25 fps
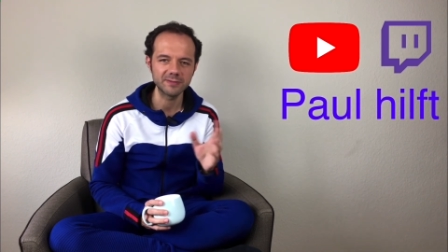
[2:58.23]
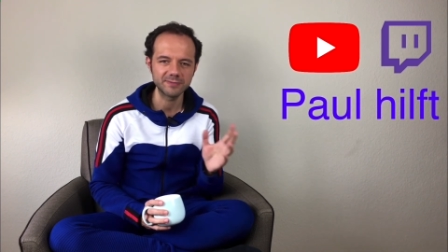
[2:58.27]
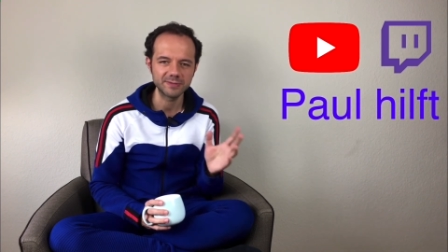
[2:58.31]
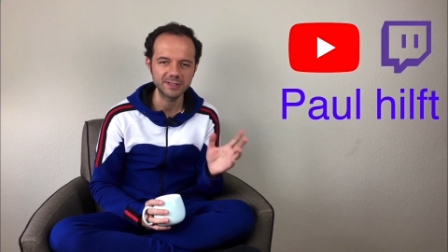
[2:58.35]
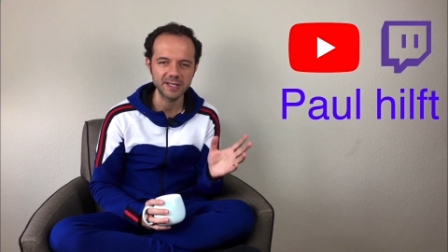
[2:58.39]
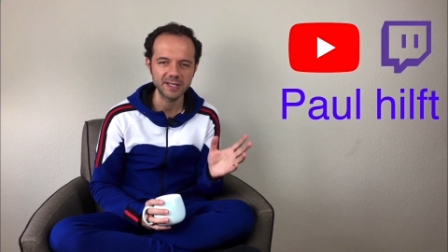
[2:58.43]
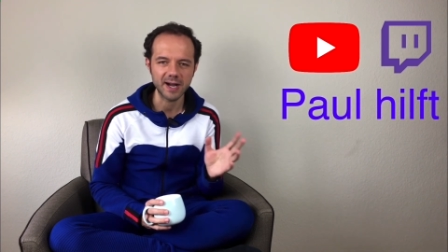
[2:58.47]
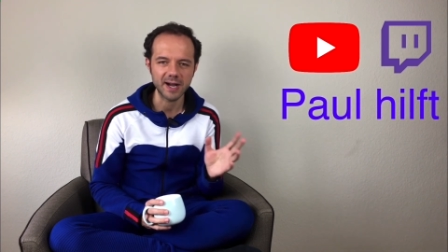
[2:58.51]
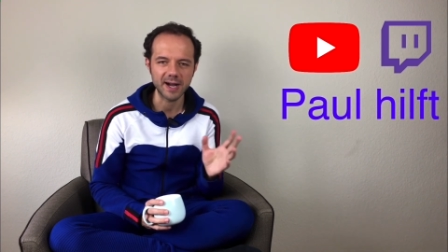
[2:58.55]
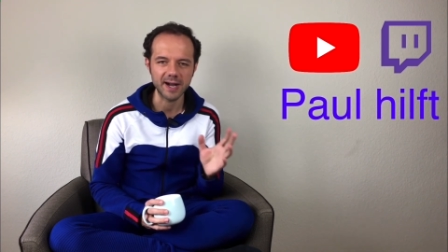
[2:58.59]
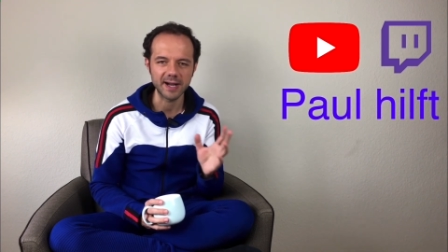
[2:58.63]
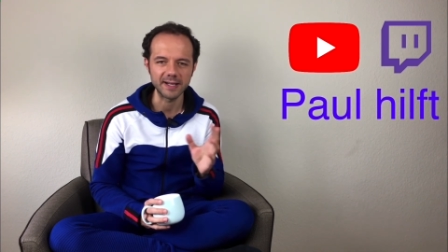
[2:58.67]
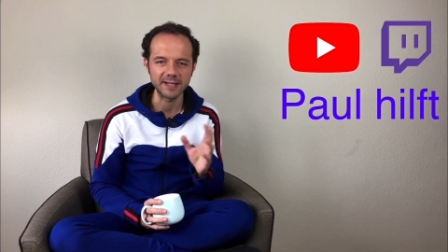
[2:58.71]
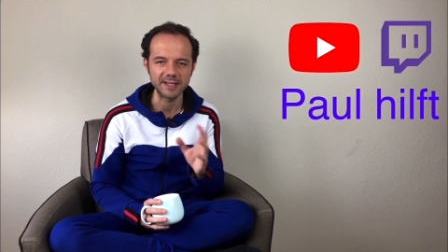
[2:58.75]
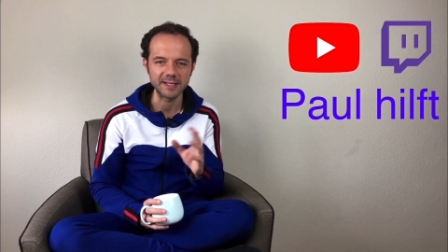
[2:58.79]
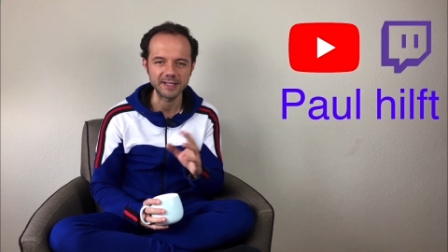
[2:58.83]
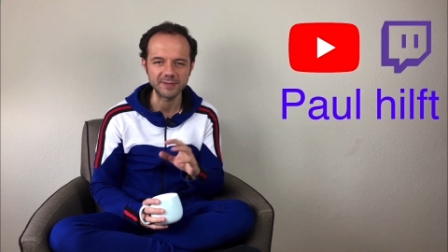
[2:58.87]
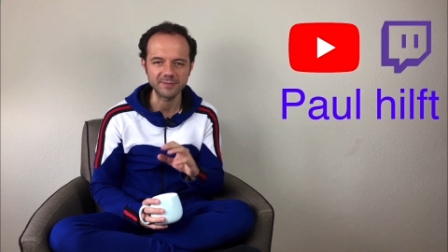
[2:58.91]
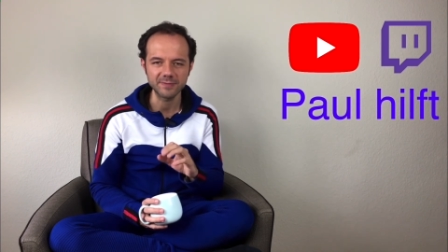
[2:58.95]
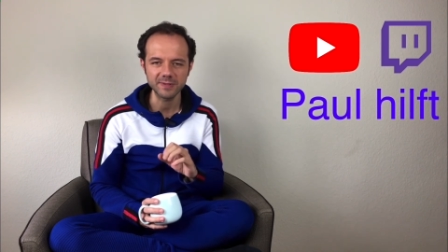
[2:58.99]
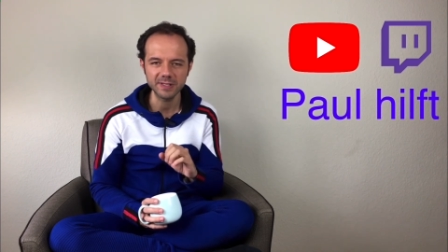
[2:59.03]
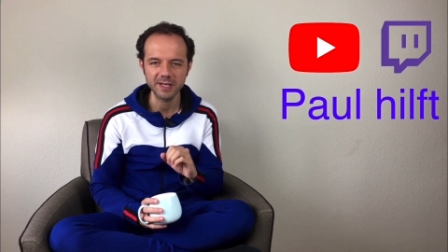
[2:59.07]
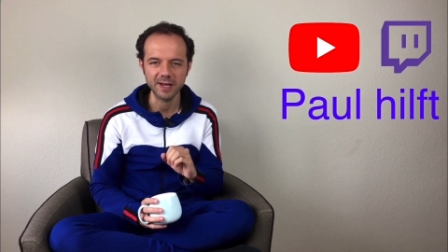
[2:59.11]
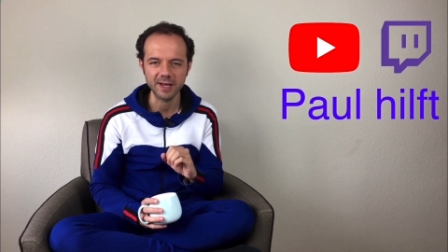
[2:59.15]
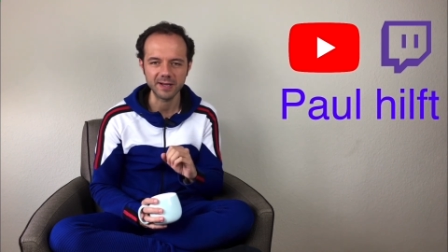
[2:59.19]
Wie
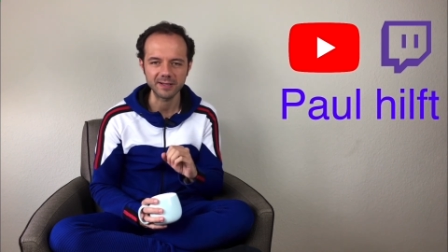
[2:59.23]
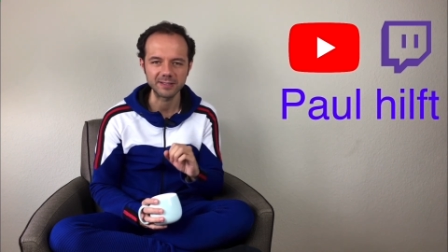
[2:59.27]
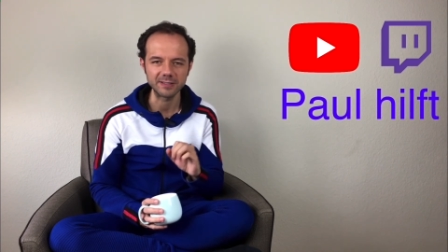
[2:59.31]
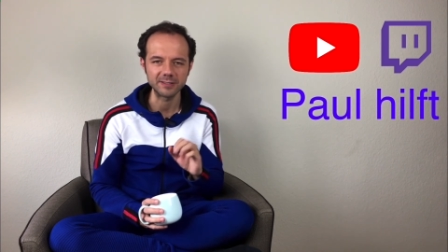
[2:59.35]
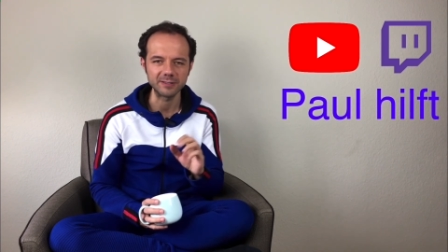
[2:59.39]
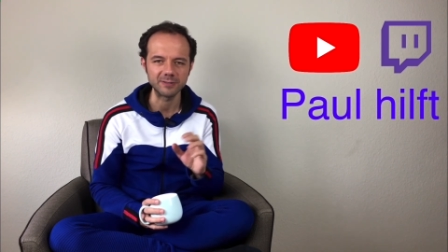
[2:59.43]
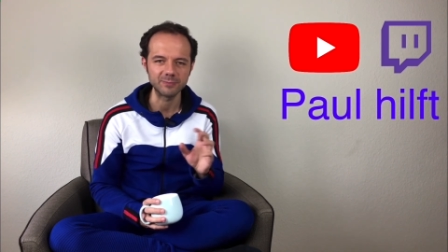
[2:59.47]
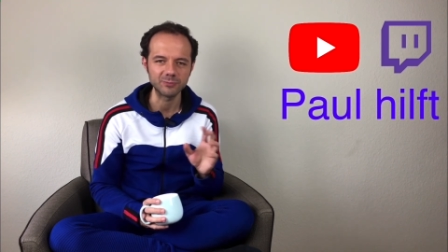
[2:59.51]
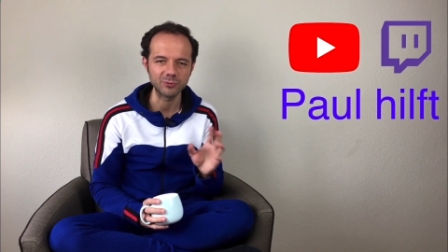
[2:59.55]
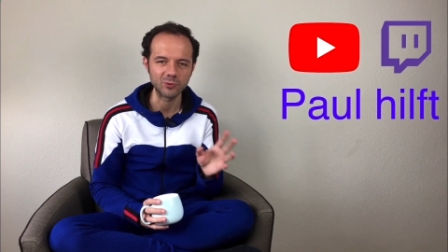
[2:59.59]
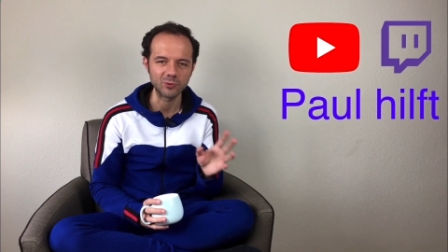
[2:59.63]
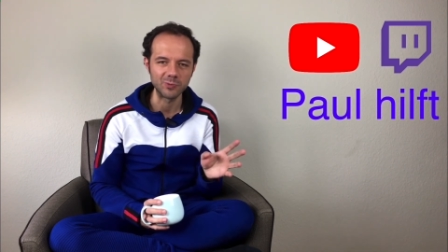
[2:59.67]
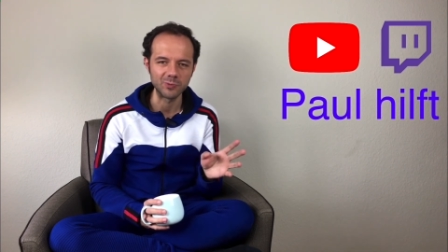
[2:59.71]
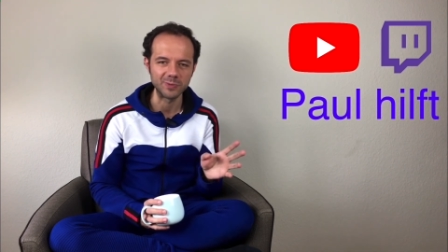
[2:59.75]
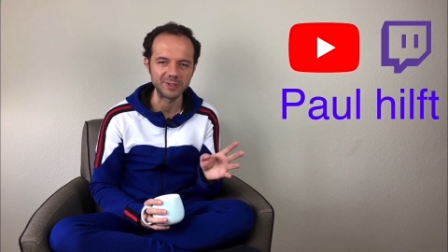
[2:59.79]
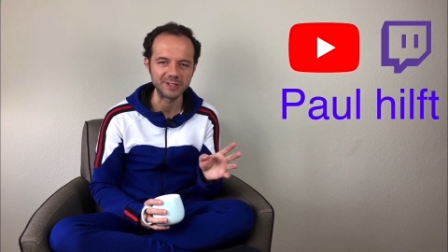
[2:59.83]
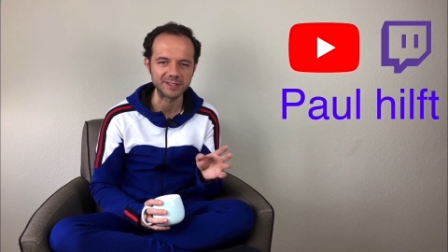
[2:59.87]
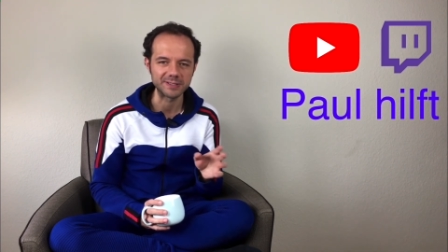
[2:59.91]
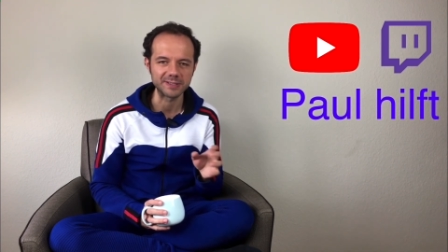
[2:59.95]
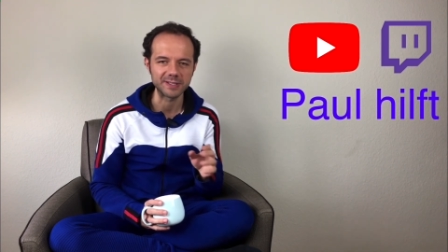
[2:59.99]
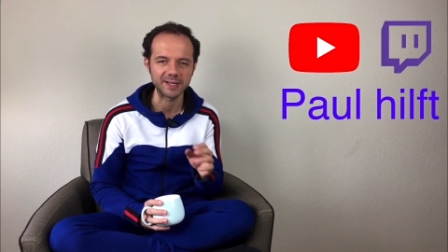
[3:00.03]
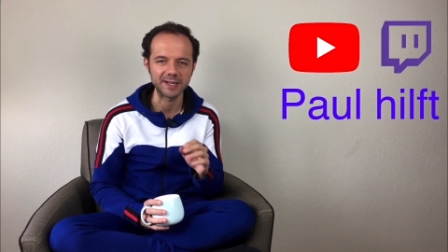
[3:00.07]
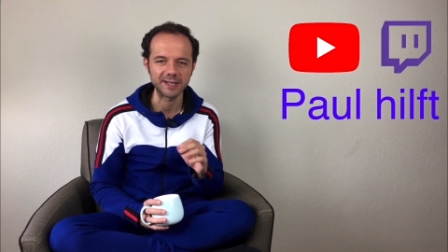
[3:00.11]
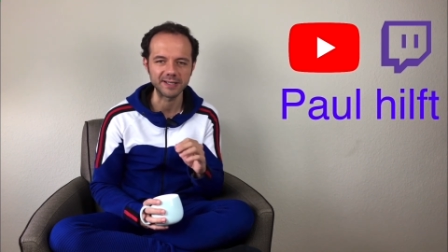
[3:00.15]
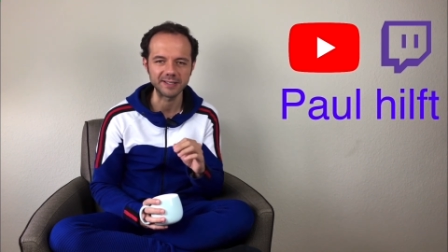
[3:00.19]
alt, wie lange,
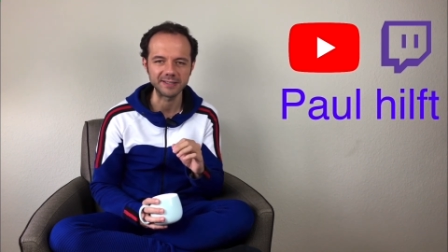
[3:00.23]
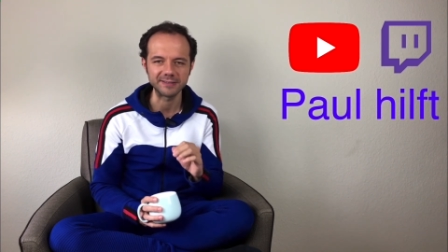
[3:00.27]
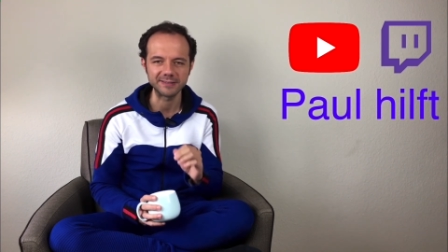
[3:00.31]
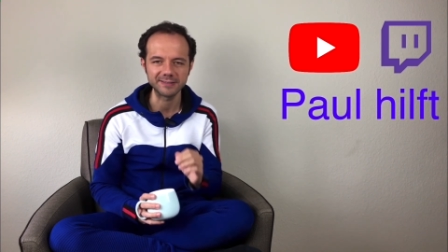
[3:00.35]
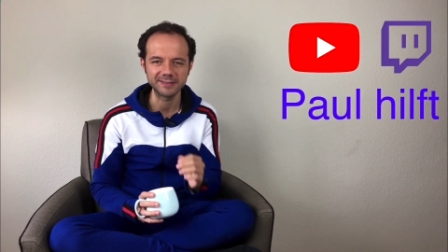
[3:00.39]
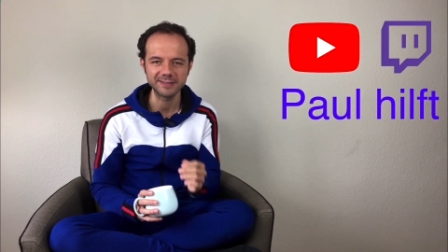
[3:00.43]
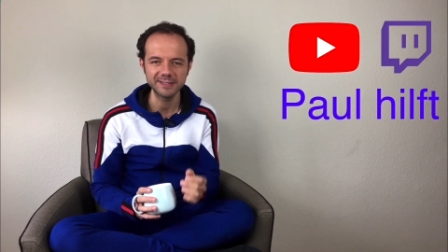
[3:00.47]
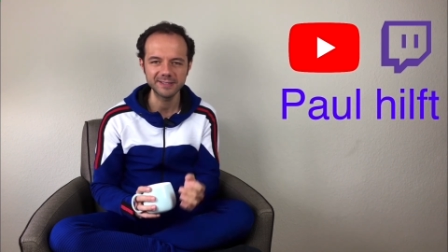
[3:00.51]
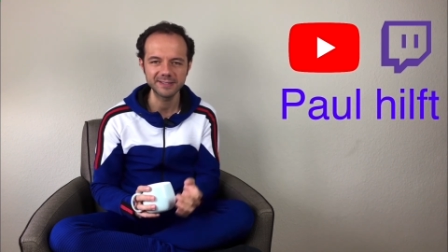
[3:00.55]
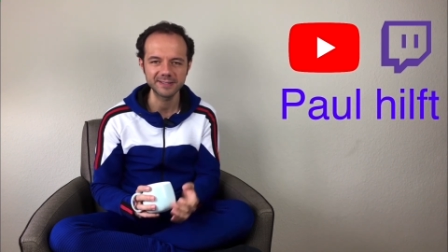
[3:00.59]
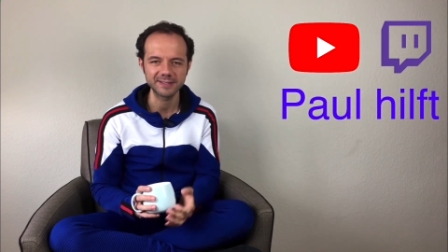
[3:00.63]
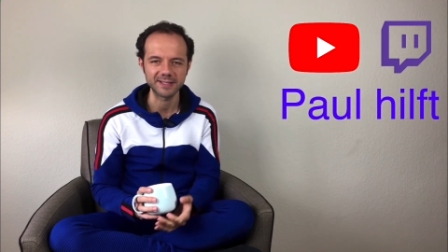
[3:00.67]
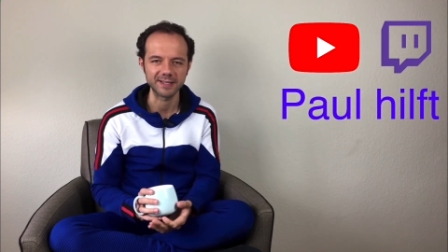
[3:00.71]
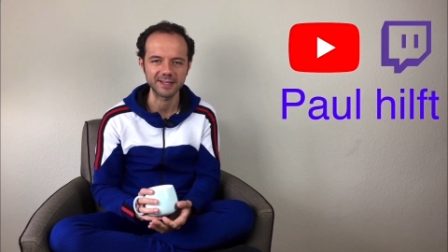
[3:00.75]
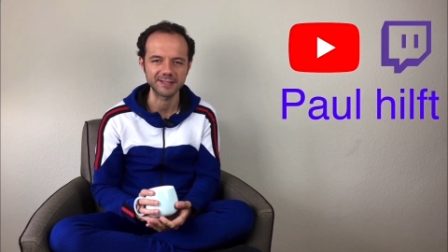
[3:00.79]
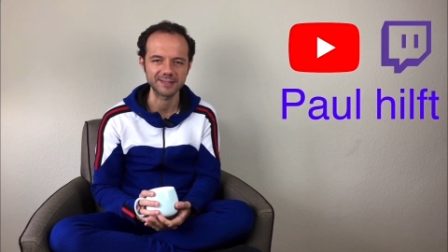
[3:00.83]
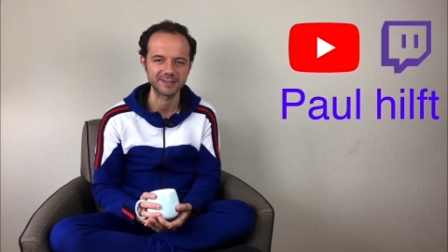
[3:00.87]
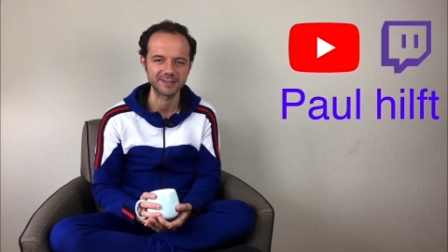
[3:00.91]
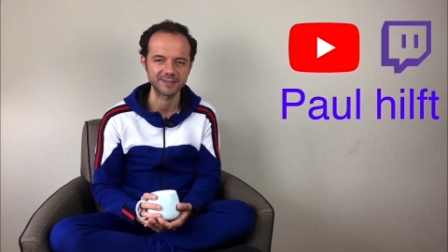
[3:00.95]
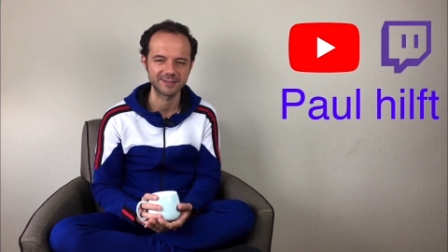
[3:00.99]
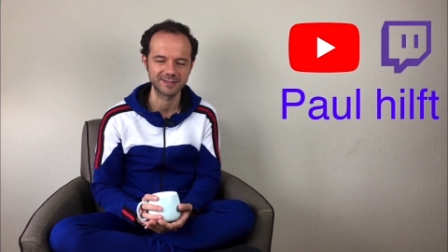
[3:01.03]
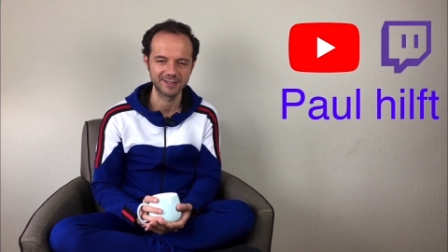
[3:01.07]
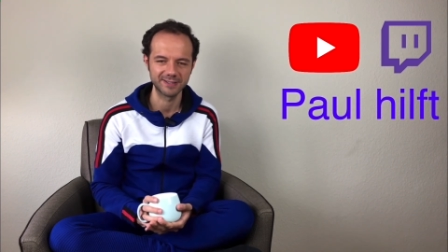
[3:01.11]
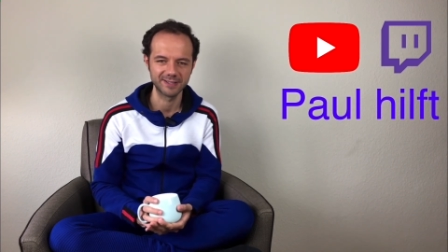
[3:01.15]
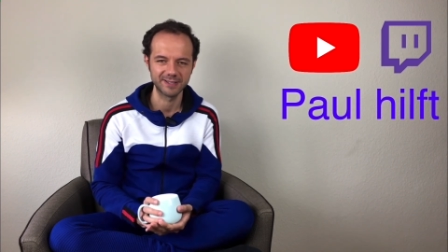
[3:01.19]
Probezeit, dies,
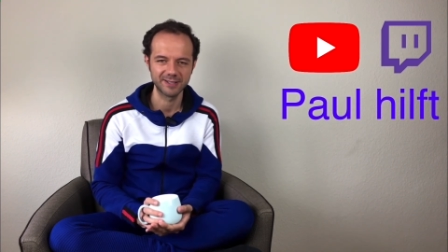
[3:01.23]
das